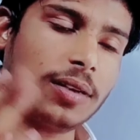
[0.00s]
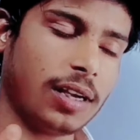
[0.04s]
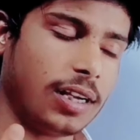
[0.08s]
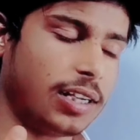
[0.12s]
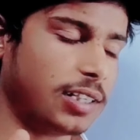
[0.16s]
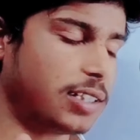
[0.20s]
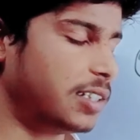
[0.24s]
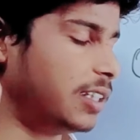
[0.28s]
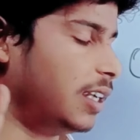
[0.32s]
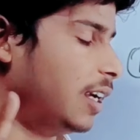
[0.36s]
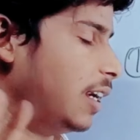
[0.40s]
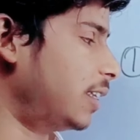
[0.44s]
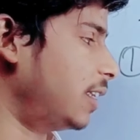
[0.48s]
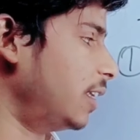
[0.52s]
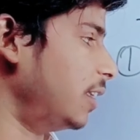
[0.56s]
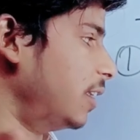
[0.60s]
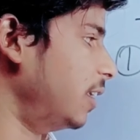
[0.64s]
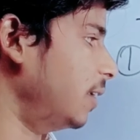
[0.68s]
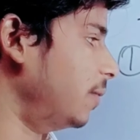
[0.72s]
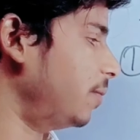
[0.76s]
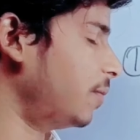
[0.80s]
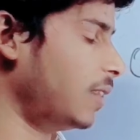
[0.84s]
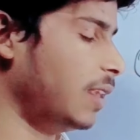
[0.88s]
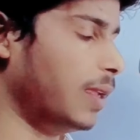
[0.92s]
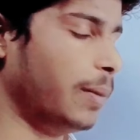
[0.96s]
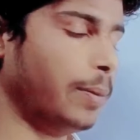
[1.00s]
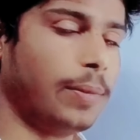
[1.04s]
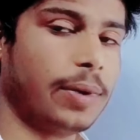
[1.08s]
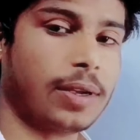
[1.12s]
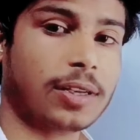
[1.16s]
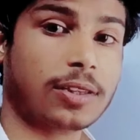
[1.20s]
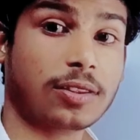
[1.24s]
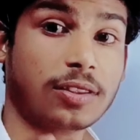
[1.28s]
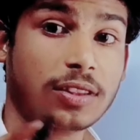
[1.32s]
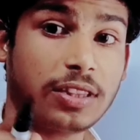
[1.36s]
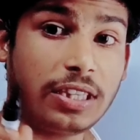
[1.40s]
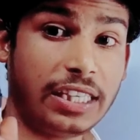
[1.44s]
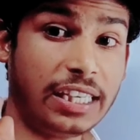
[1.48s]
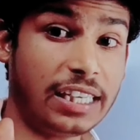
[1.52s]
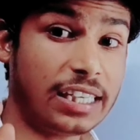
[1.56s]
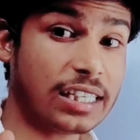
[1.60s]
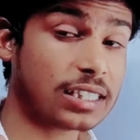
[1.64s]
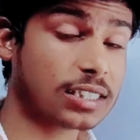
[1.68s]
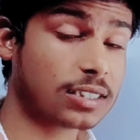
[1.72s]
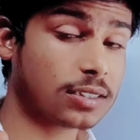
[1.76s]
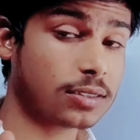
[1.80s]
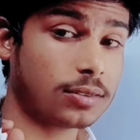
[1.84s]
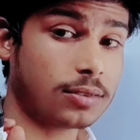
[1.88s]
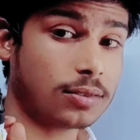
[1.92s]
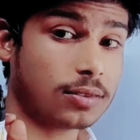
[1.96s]
अच्छे आते थे नंबर
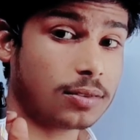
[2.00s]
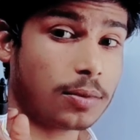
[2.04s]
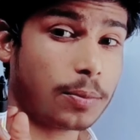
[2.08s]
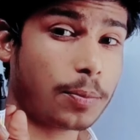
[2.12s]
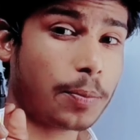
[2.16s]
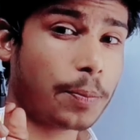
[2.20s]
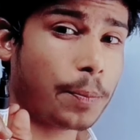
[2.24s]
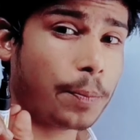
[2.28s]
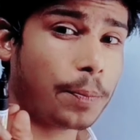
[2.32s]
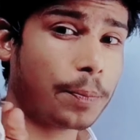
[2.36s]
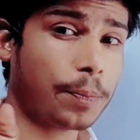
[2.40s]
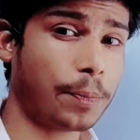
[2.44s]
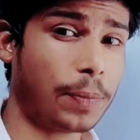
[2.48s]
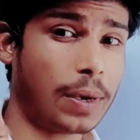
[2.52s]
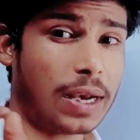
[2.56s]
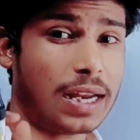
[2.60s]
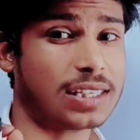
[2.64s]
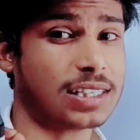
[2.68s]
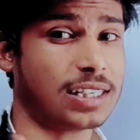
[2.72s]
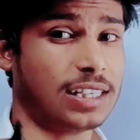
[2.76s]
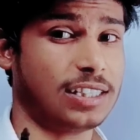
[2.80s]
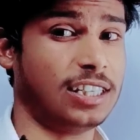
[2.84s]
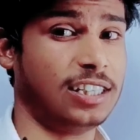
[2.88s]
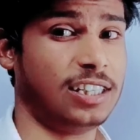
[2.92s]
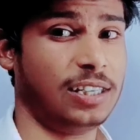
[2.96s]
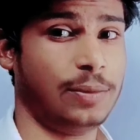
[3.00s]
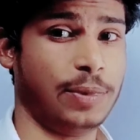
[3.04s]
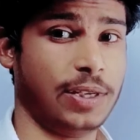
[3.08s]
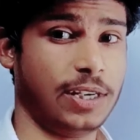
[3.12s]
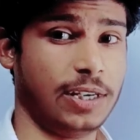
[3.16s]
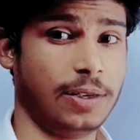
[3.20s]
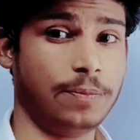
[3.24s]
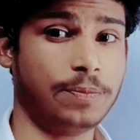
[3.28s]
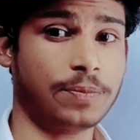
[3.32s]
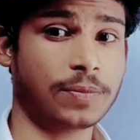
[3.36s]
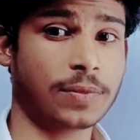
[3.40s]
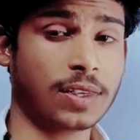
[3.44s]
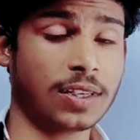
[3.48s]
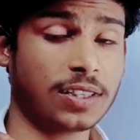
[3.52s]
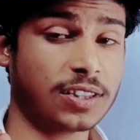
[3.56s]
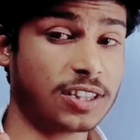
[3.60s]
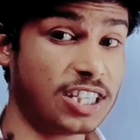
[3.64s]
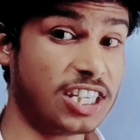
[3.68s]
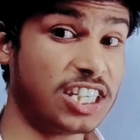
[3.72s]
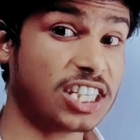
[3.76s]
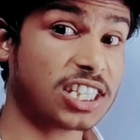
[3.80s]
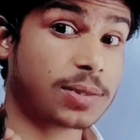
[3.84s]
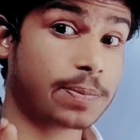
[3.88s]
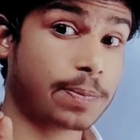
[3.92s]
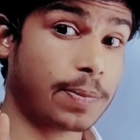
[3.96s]
तीस प्लस आते थे मेरे
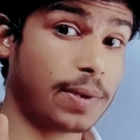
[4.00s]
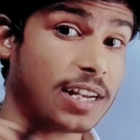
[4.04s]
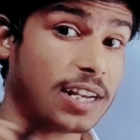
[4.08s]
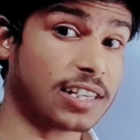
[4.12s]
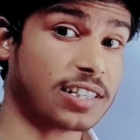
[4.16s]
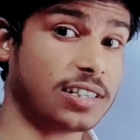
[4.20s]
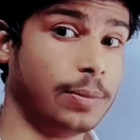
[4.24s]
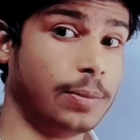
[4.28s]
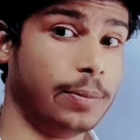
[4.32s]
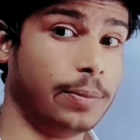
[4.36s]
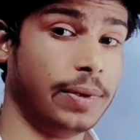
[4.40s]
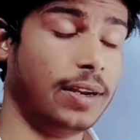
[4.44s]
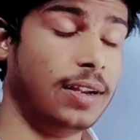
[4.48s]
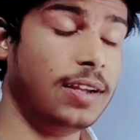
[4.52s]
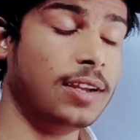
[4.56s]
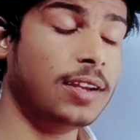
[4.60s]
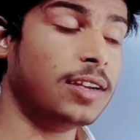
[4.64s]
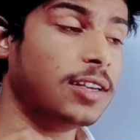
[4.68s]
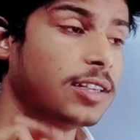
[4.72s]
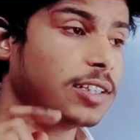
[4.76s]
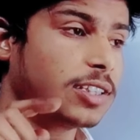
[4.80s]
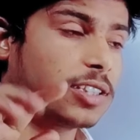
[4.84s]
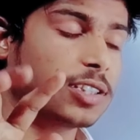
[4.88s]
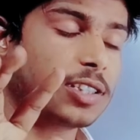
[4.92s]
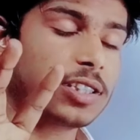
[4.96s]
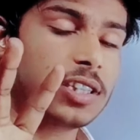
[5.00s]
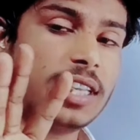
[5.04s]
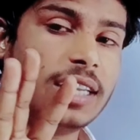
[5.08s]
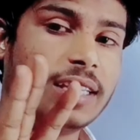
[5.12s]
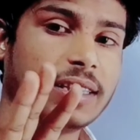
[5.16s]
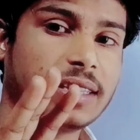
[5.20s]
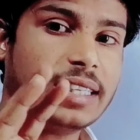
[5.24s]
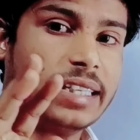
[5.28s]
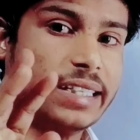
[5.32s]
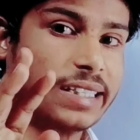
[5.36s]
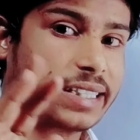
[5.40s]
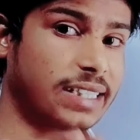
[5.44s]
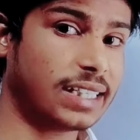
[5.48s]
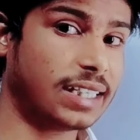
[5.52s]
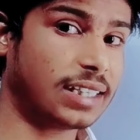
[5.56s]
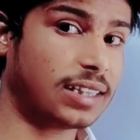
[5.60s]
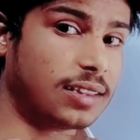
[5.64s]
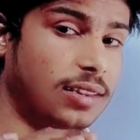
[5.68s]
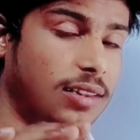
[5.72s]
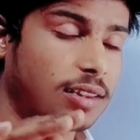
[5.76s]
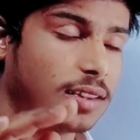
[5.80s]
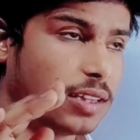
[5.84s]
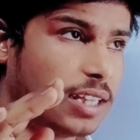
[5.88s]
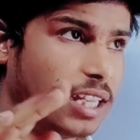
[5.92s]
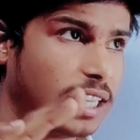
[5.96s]
तीस प्लस नंबर तैतीस
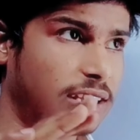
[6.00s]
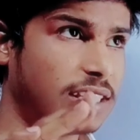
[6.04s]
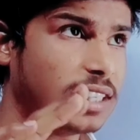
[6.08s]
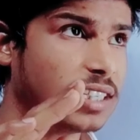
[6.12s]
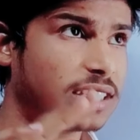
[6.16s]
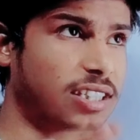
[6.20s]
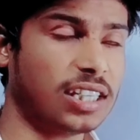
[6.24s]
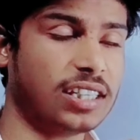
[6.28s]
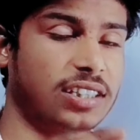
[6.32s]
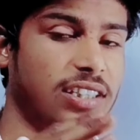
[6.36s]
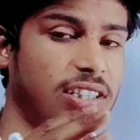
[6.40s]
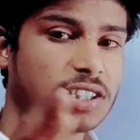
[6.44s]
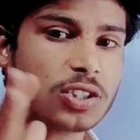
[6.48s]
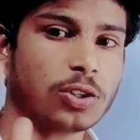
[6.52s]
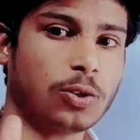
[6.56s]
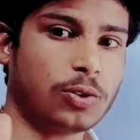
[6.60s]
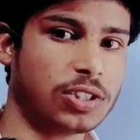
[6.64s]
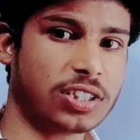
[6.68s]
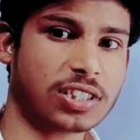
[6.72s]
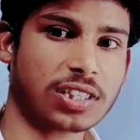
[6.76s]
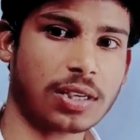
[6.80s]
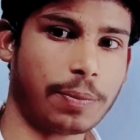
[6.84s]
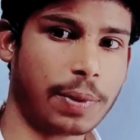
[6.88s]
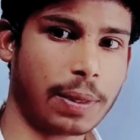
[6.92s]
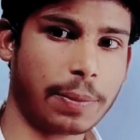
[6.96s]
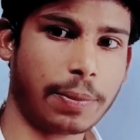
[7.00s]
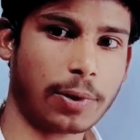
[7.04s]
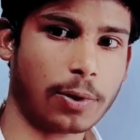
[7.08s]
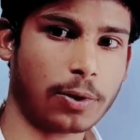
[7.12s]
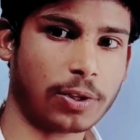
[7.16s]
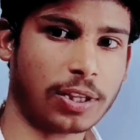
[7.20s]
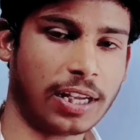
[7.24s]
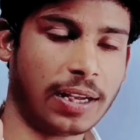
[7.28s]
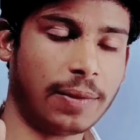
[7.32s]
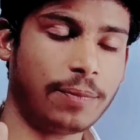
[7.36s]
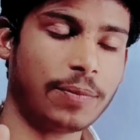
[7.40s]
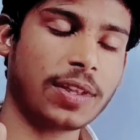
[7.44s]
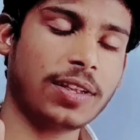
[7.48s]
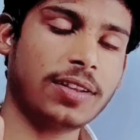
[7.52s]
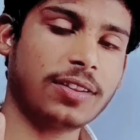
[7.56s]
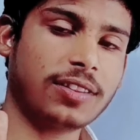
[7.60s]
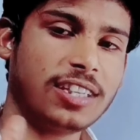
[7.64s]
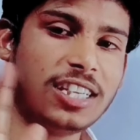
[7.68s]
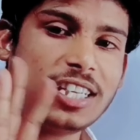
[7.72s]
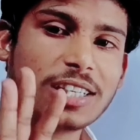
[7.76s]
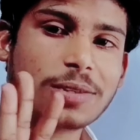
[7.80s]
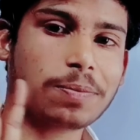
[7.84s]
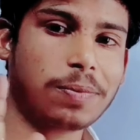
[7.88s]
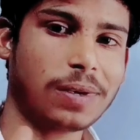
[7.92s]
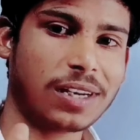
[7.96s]
तैतीस तैतीस चौंतीस का पेपर होता है
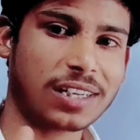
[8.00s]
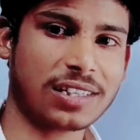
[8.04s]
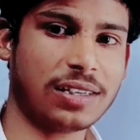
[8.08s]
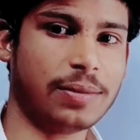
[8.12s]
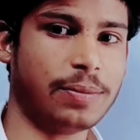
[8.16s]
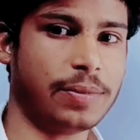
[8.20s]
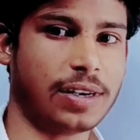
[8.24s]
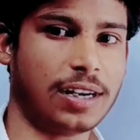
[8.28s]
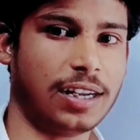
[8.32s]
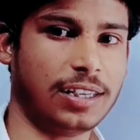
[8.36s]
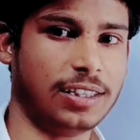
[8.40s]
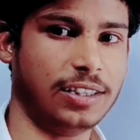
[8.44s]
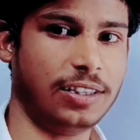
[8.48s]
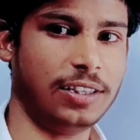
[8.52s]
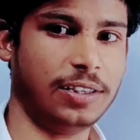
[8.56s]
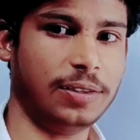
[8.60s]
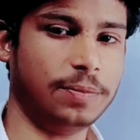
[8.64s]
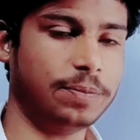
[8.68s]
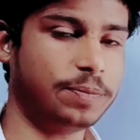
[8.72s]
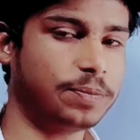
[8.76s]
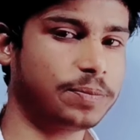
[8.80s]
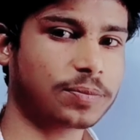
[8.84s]
तीस प्लस नंबर आते थे